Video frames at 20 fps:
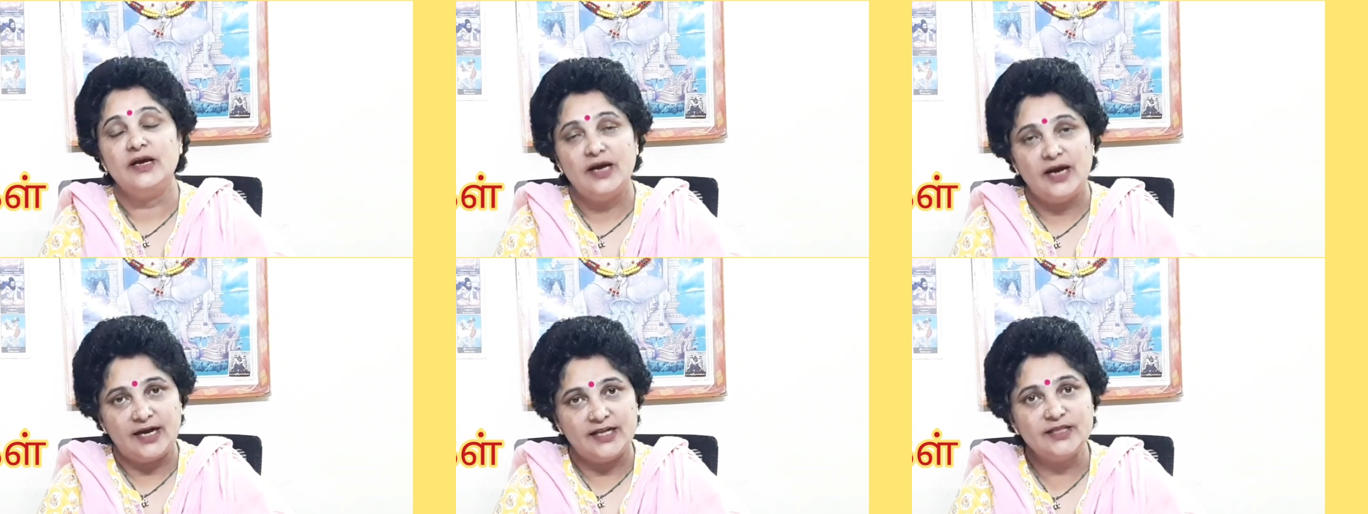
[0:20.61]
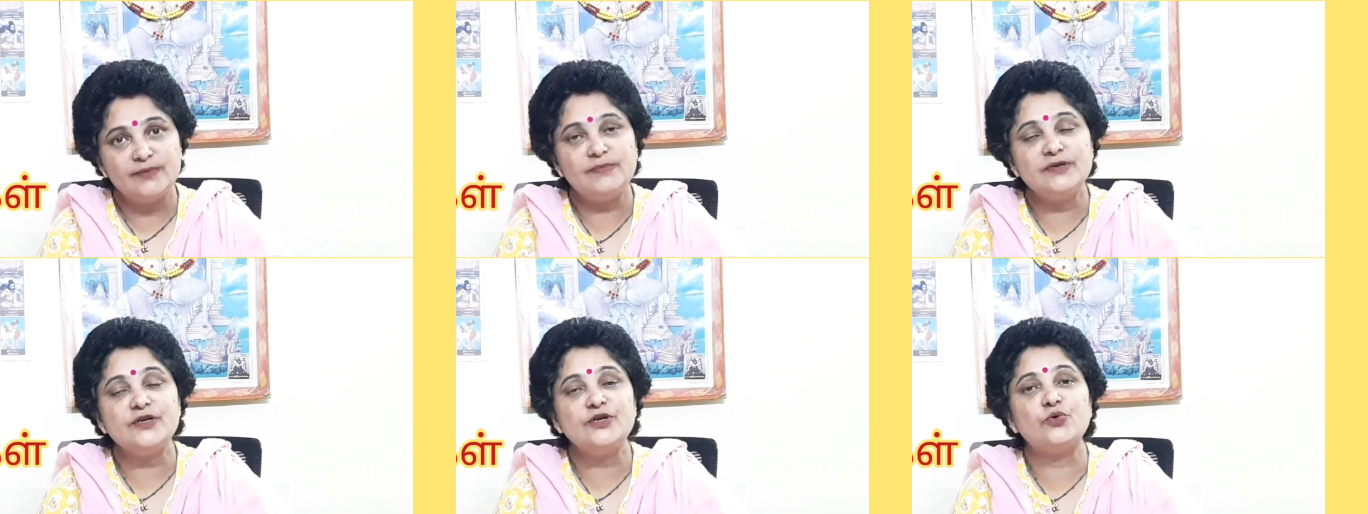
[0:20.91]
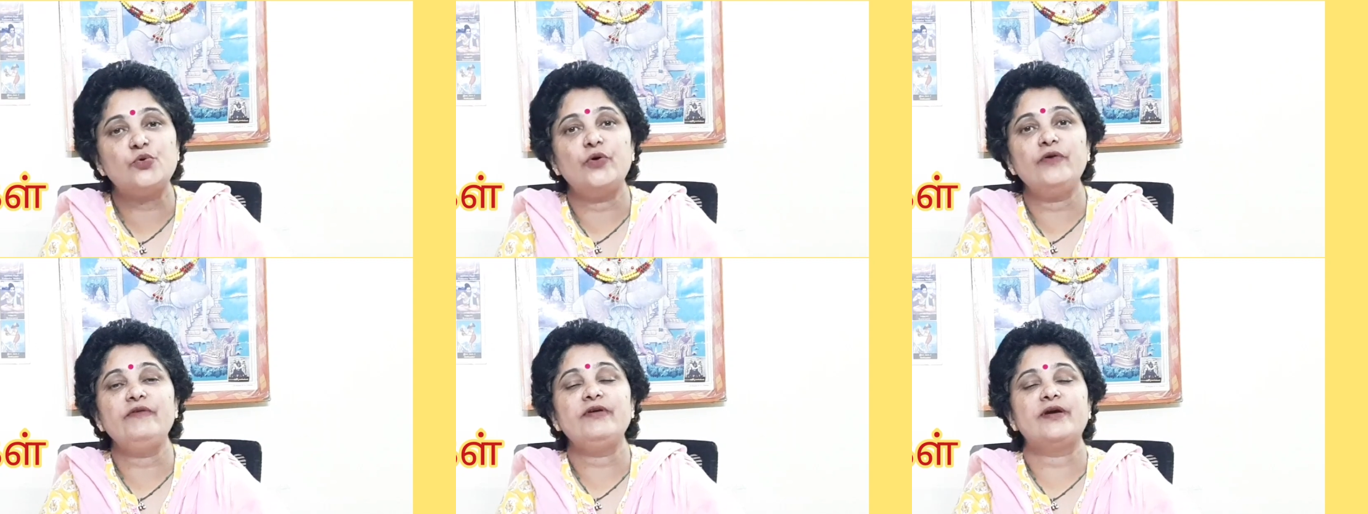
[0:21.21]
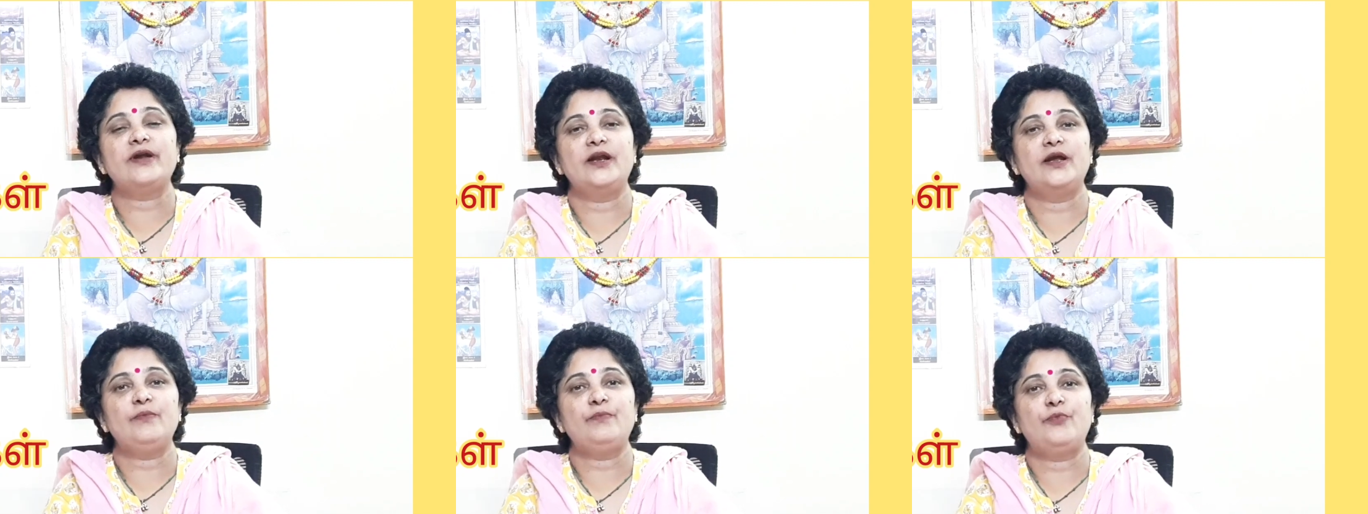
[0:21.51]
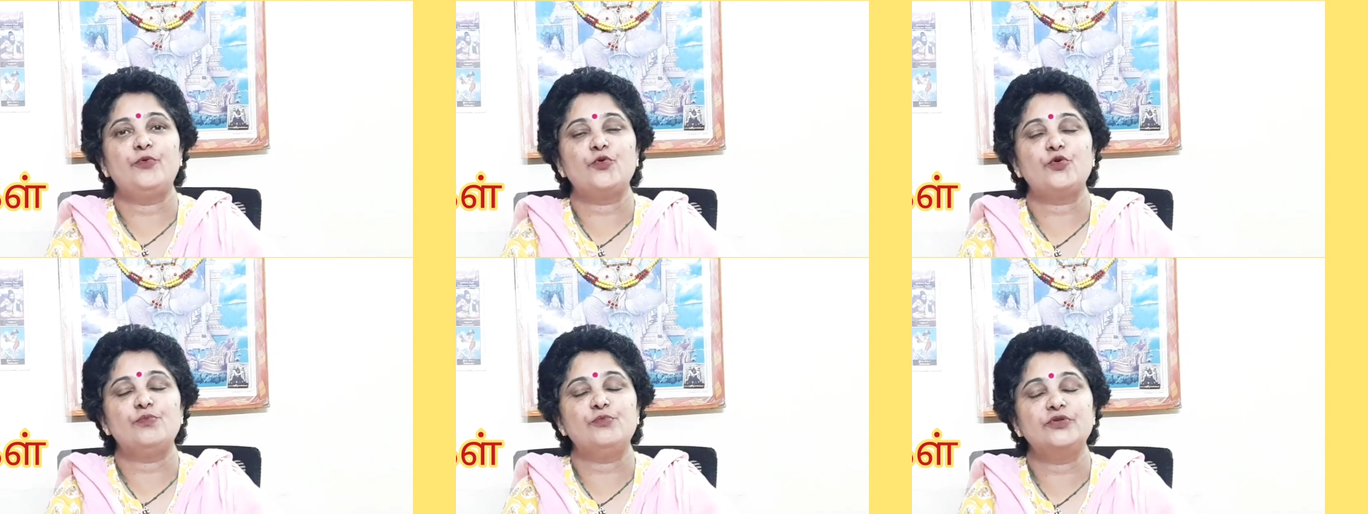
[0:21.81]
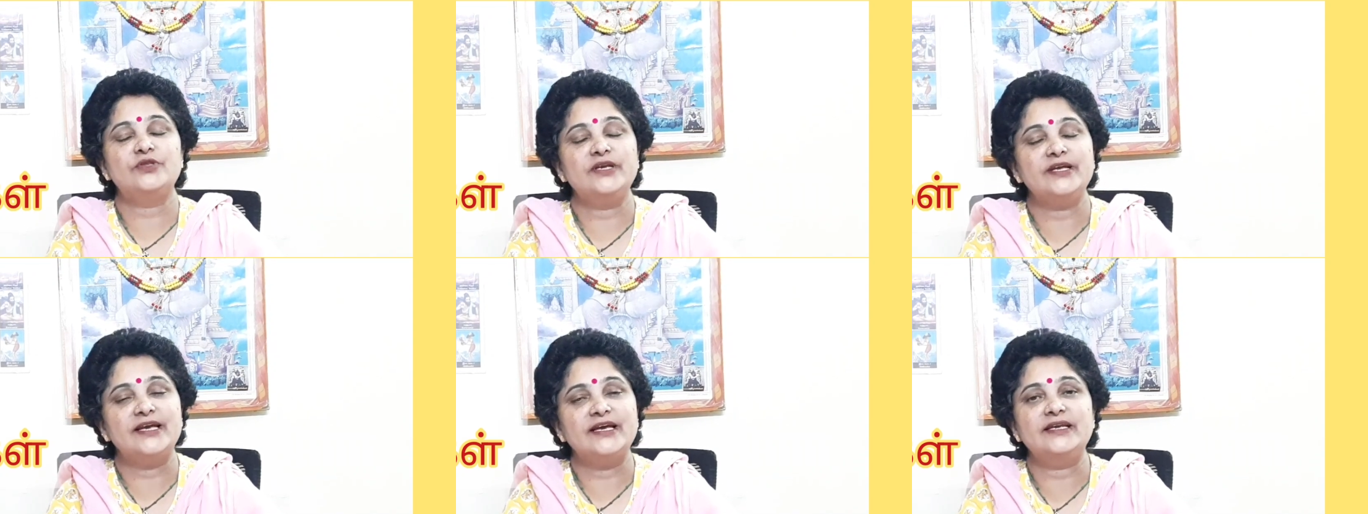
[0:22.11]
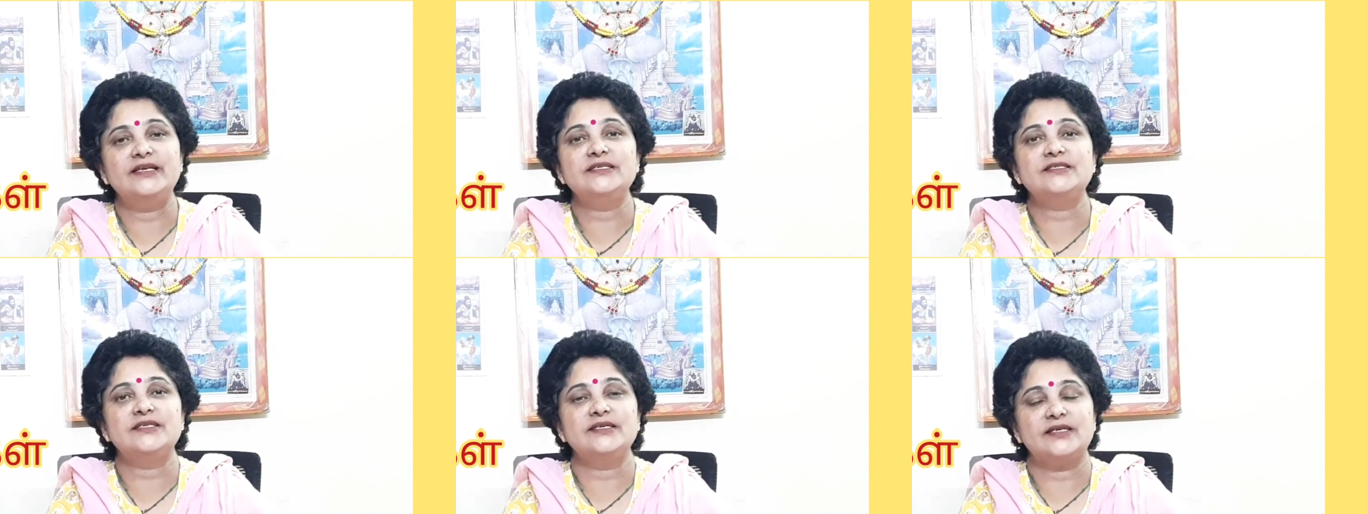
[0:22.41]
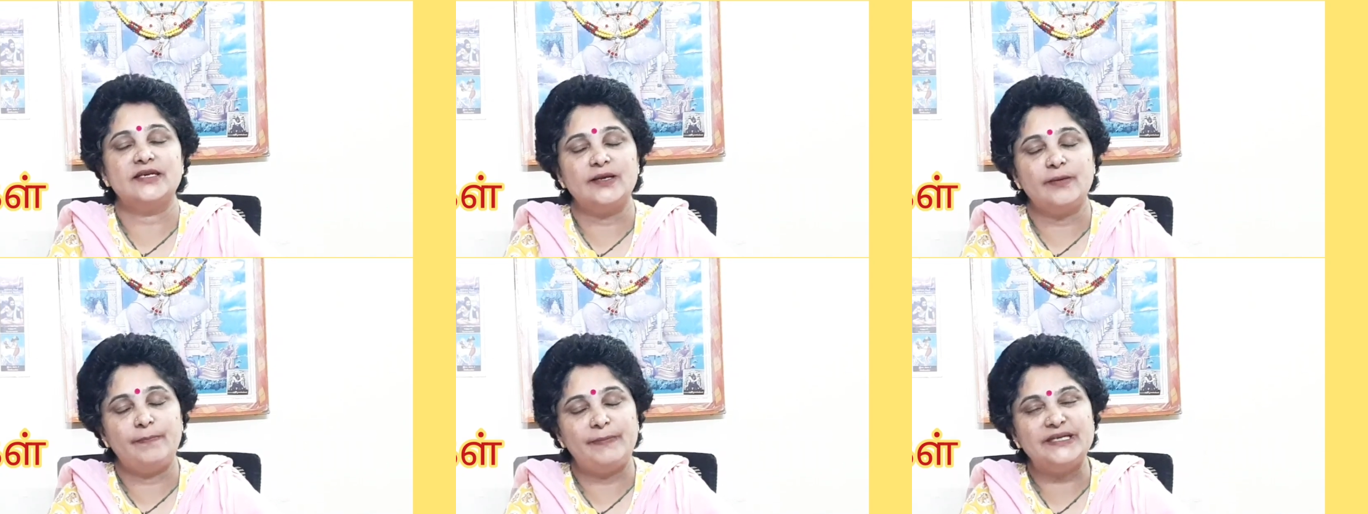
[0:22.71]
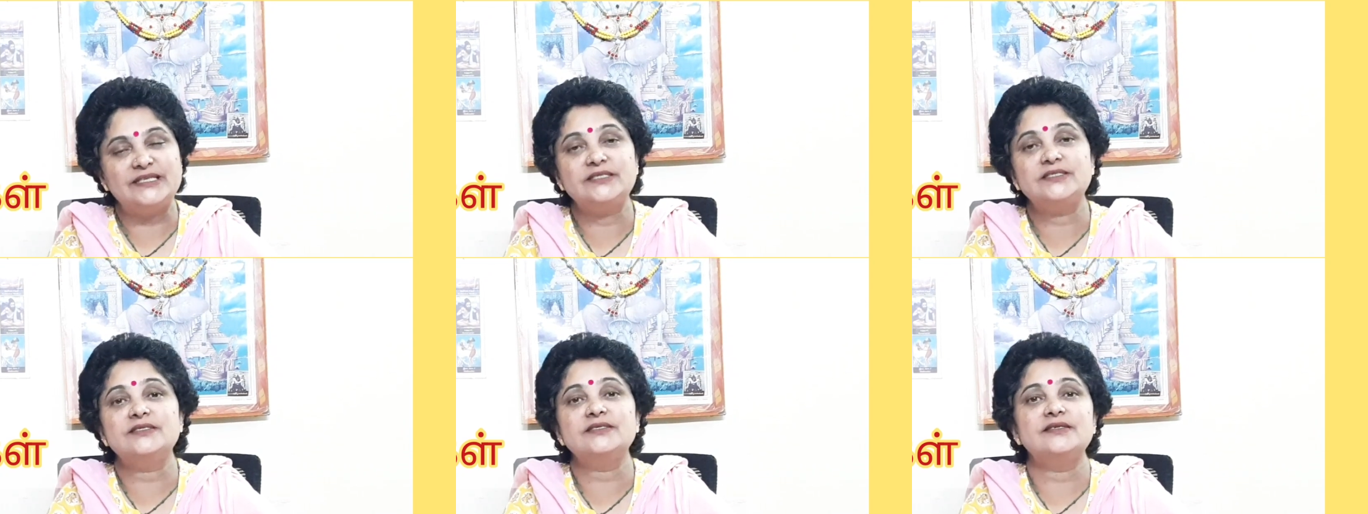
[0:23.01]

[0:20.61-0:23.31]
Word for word: அந்த மாதிரி கோவிலுக்கெல்லாம் போகும்போது நீங்கள் என்ன செய்யுங்கன்னா பச்சை